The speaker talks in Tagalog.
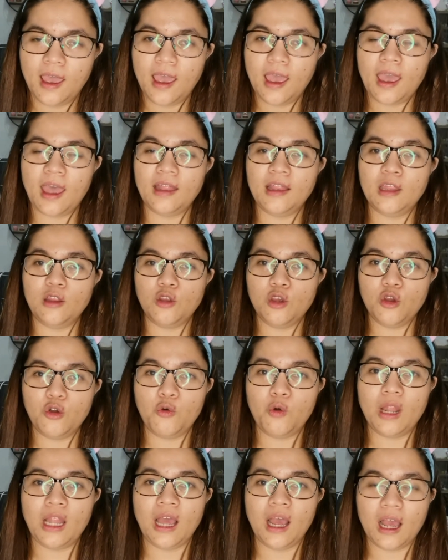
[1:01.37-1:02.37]
At ito yung
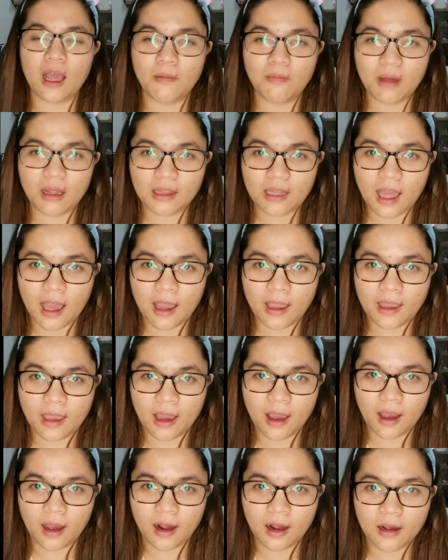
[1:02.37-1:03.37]
walang
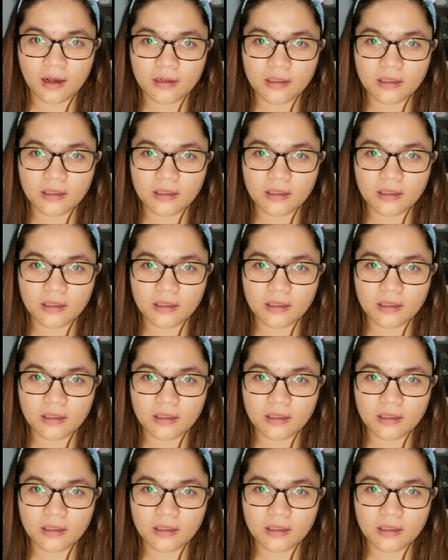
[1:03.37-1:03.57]
kamatayang